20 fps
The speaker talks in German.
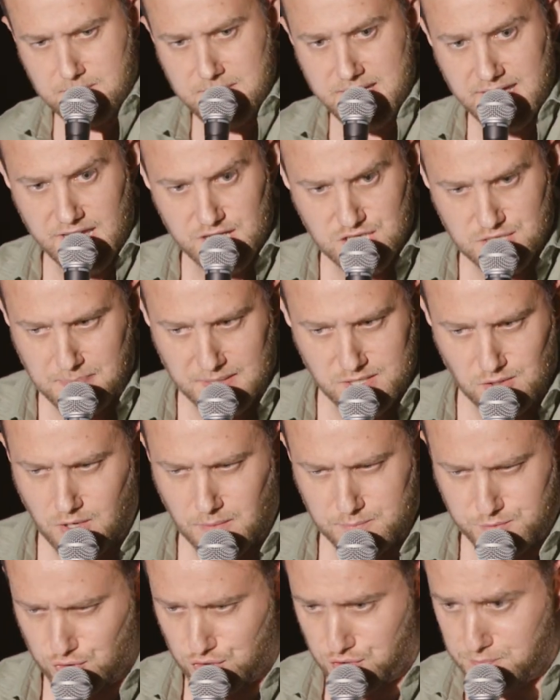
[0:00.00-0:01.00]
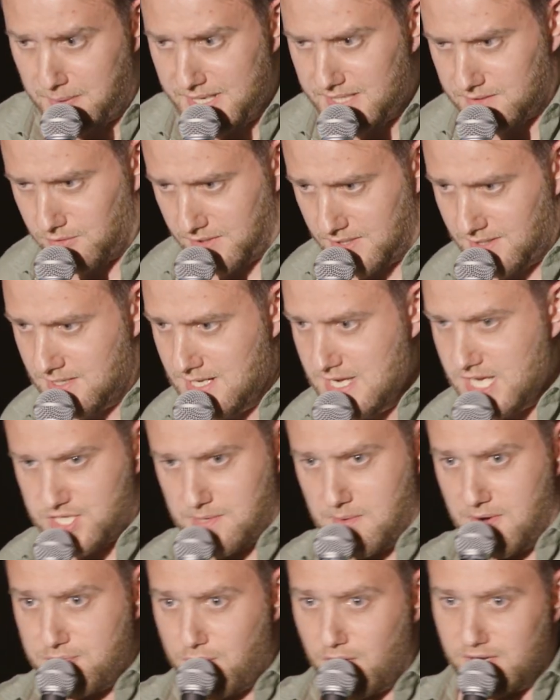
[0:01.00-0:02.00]
mega entspannt und komme zu spät, oder?
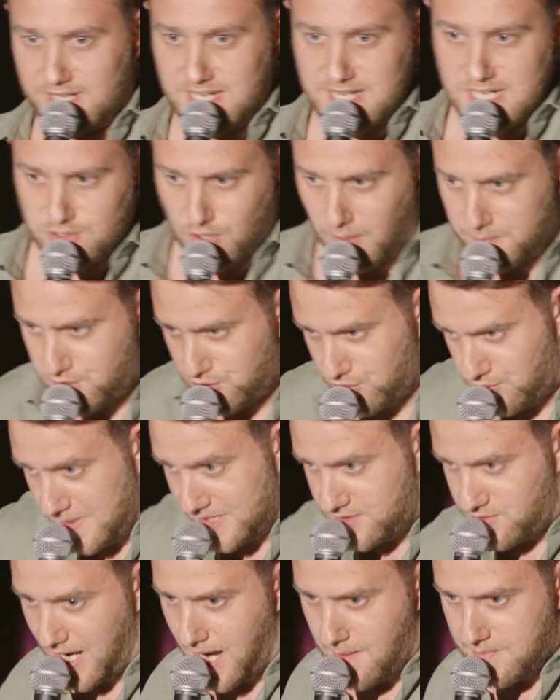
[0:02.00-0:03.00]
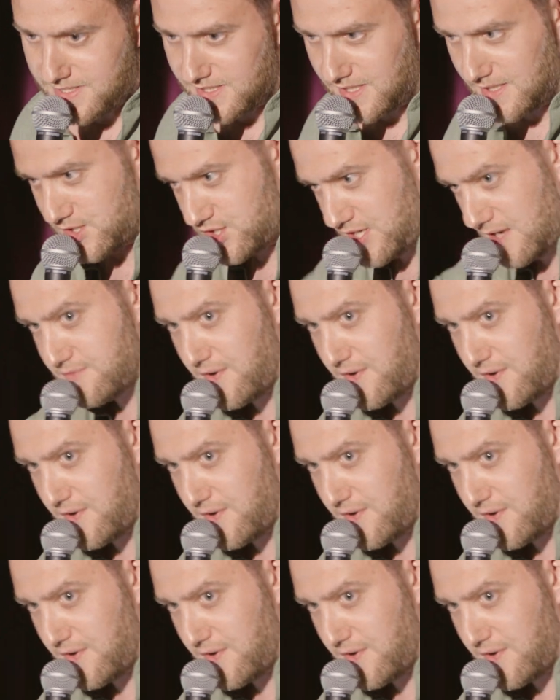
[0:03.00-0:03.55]
Stell dir mal vor, kommst du spät zur Arbeit und dein Chef